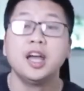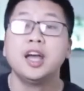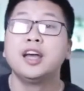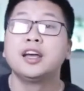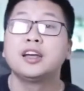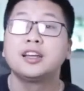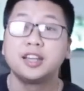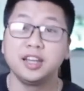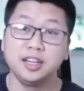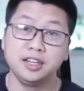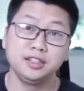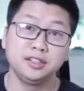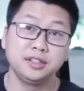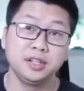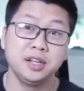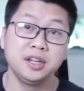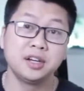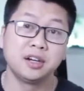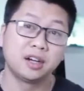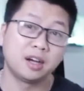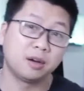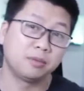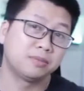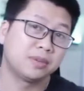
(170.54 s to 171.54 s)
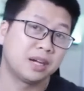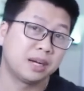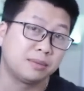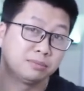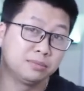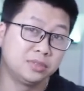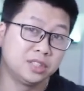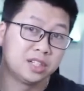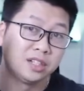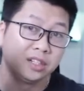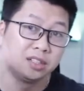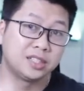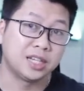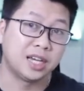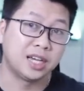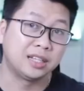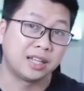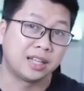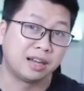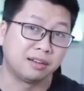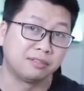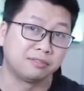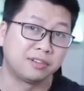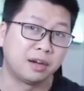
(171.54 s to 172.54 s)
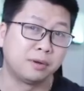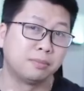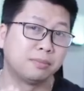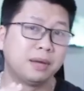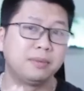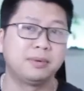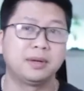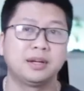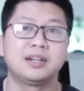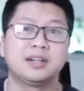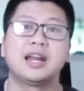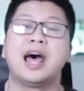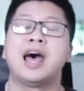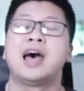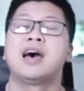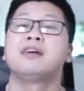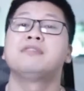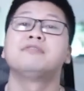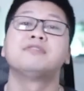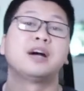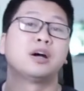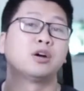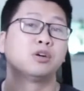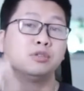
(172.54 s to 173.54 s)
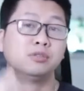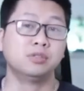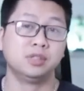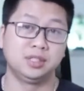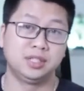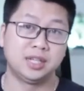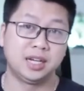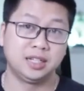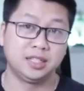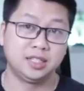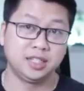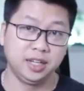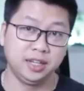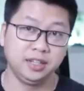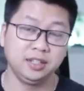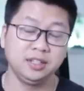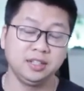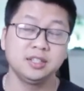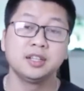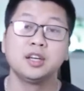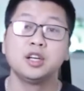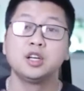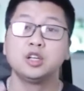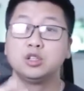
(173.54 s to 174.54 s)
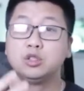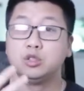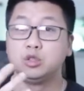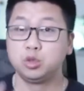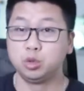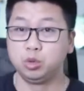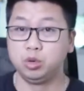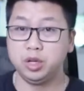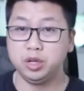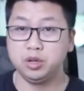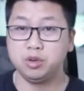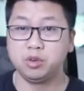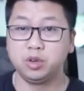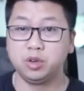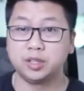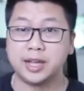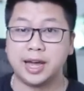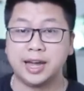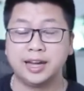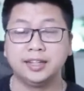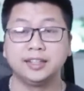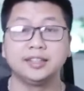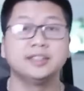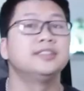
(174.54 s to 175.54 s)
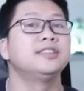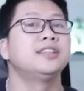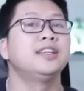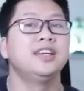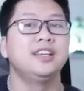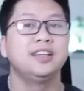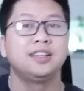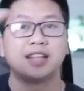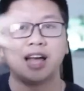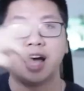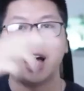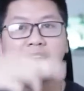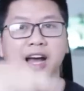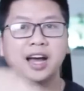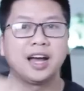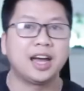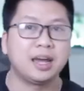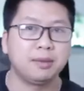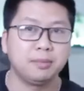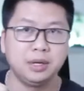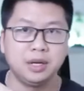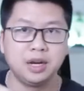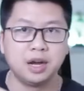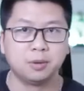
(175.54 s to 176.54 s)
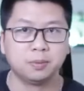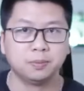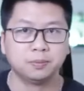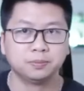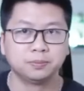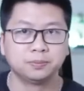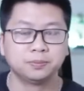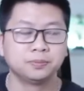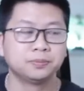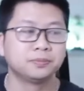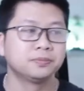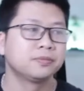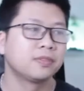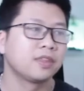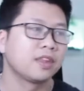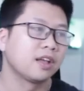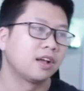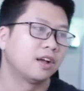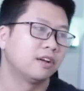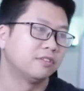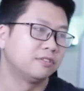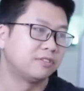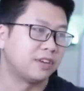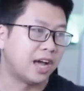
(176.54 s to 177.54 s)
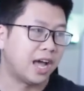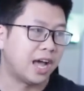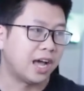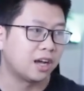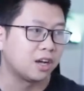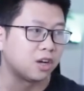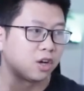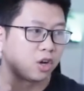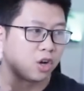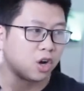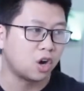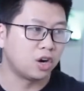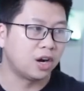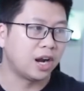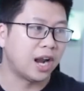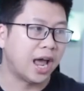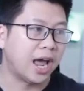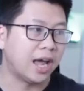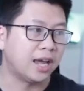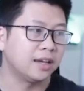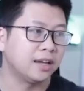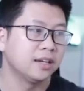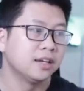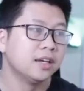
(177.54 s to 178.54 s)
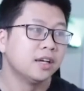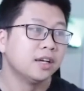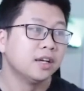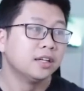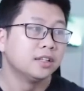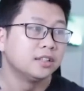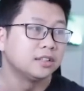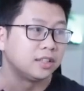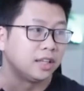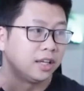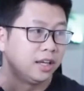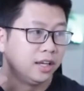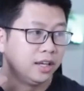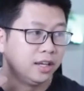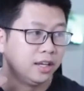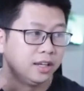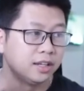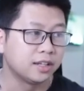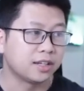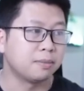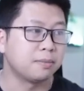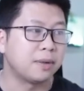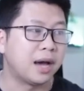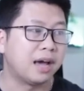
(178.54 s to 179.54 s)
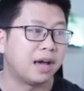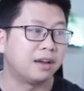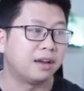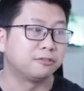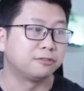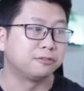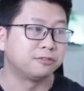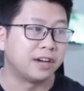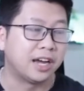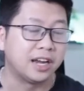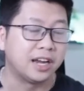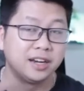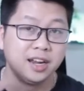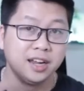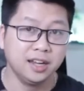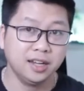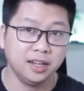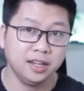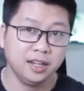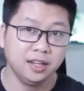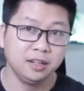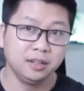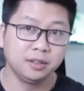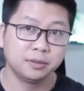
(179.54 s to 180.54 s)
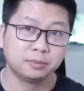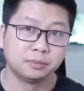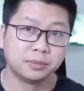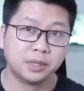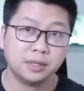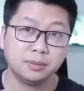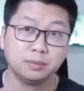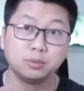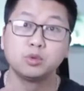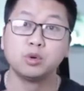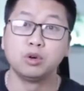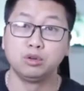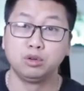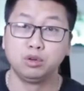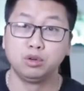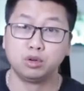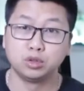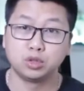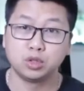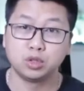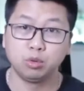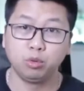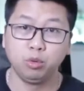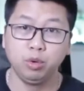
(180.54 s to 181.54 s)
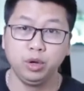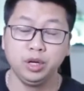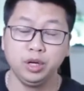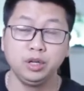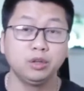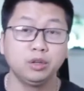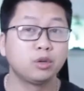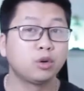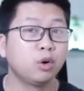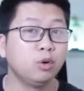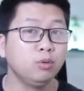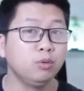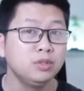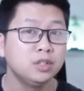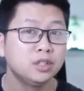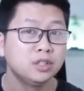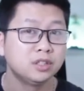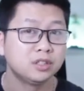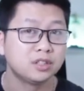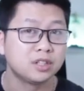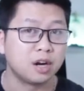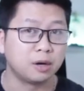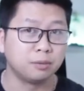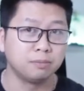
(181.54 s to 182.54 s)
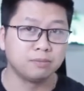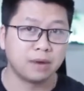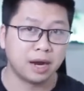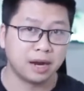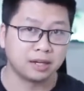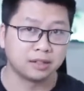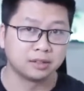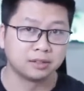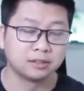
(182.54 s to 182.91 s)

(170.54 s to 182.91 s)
king đi ở góc 5 giờ chạy thẳng vào máy bắn đá và khu vực nhà chính dụ lĩnh hội thành thì thả ngay bình độc và còn lại thì các bạn phải để ý bơm cuồng nộ cho Queen cũng như đóng băng